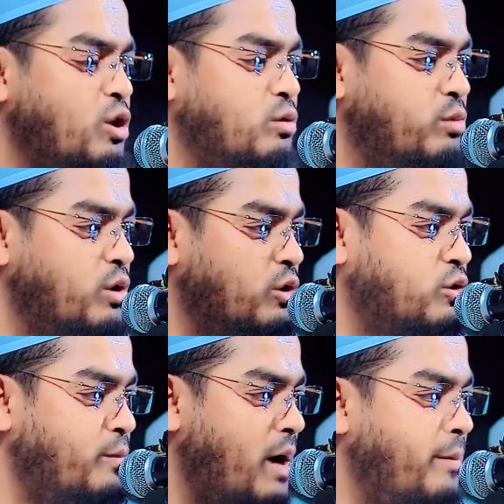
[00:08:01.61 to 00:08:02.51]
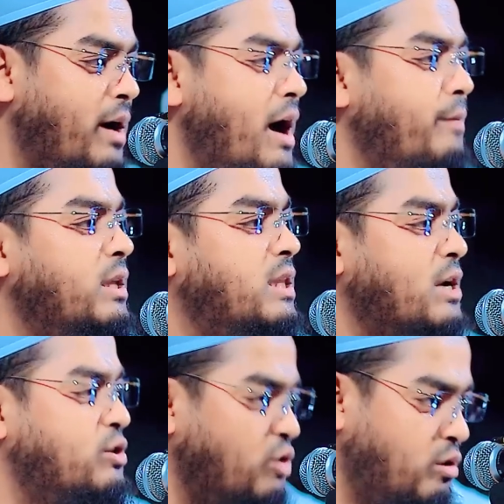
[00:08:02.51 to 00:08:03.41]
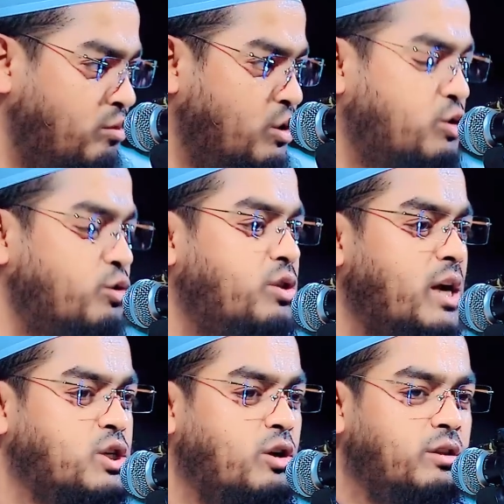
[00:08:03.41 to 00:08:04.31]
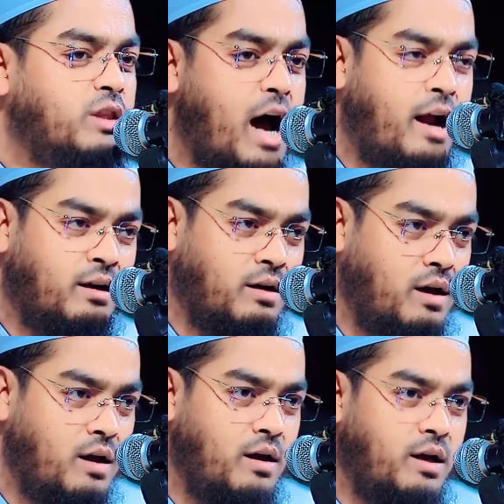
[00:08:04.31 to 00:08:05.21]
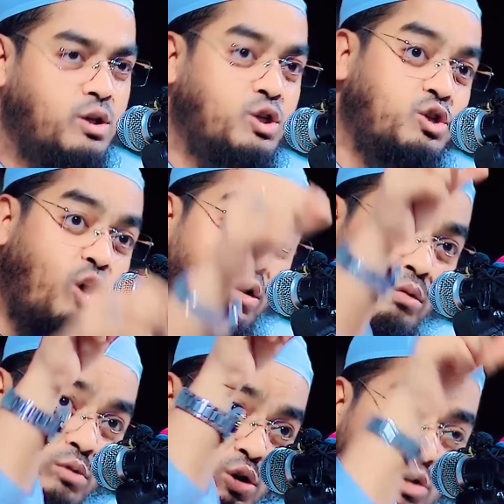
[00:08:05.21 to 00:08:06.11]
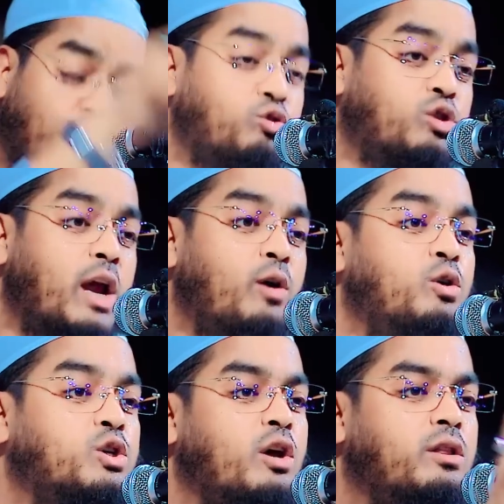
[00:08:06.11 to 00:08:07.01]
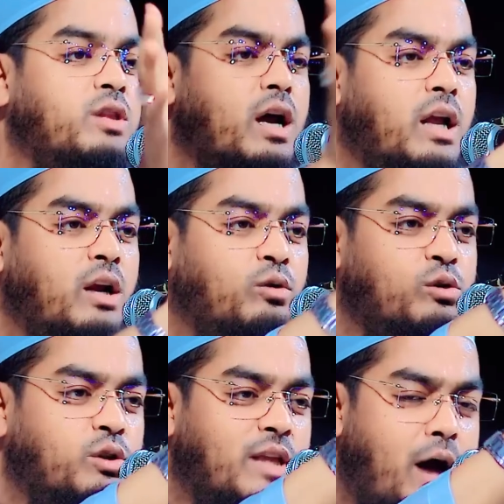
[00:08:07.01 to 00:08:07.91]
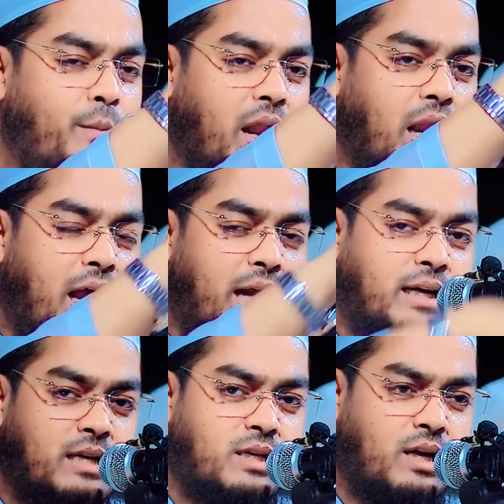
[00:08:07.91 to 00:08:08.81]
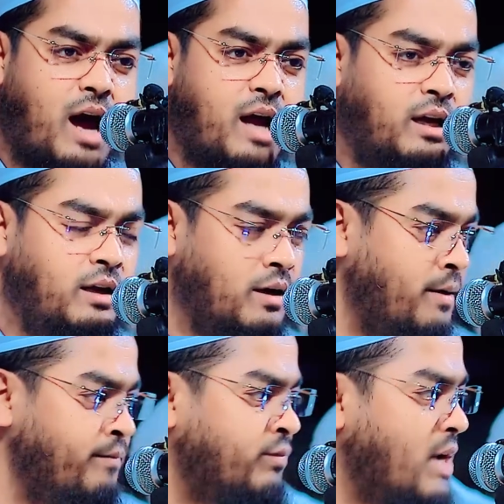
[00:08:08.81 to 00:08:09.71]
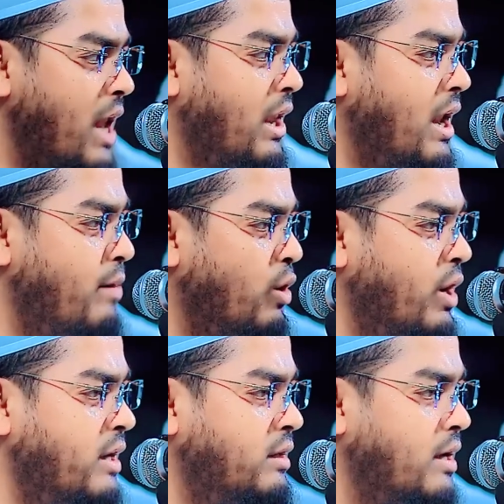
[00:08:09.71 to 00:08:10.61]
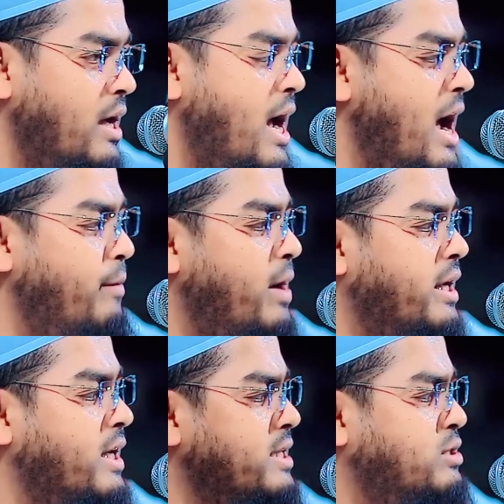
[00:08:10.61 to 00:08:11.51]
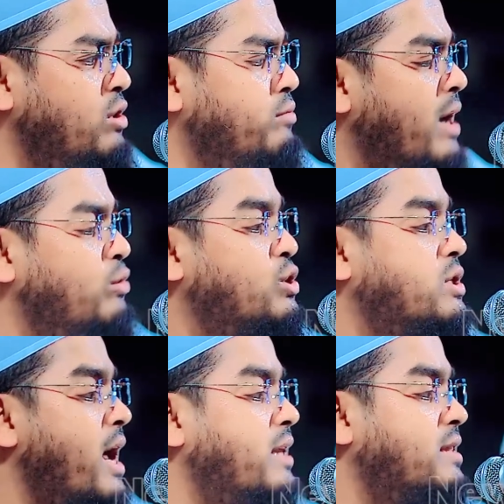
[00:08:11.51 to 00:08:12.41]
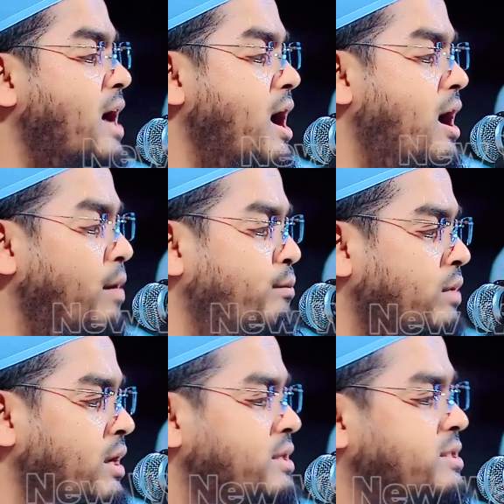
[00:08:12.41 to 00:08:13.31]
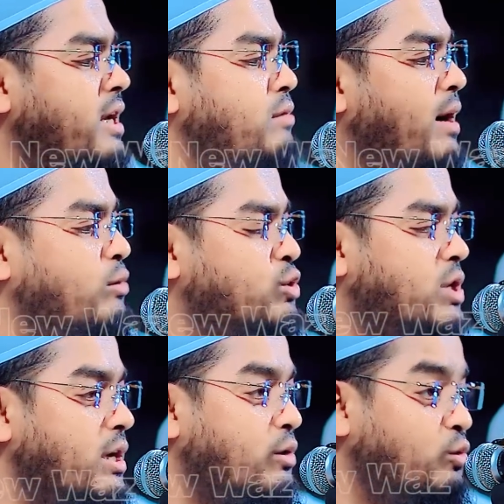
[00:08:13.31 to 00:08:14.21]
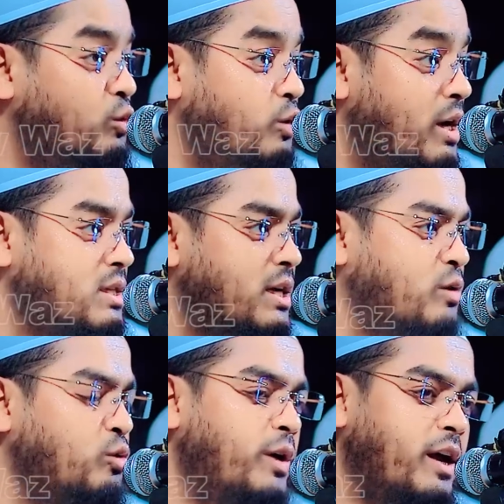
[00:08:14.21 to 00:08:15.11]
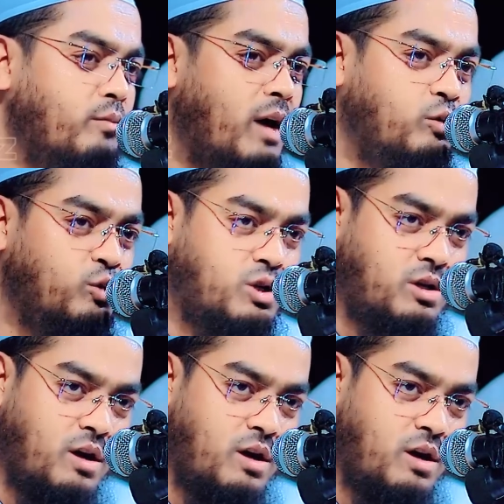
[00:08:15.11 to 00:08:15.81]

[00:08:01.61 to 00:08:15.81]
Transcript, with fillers: জন্মগত বাবা আমি তার জন্মসূত্রে সন্তান জন্ম সূত্রেও সন্তানের কোনো দাম আল্লাহর কাছে নাই আল্লাহ বলেন আমার কাছে ওই মানুষটার দাম যেই মানুষের গুণ আছে গুণের মানুষ